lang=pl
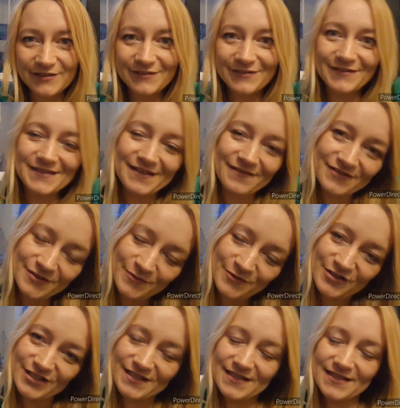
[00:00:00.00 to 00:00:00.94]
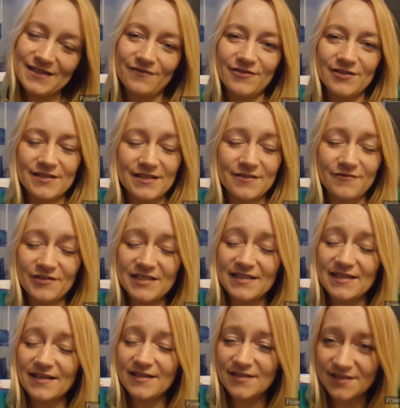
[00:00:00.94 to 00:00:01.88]
no to zawsze może się zawiązać
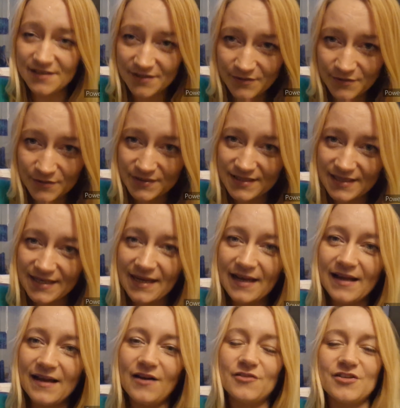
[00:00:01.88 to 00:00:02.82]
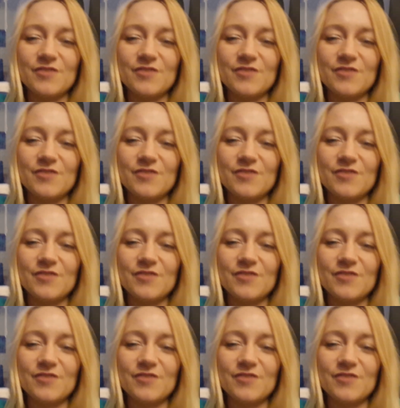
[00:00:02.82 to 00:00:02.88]
właśnie jakaś dyskusja,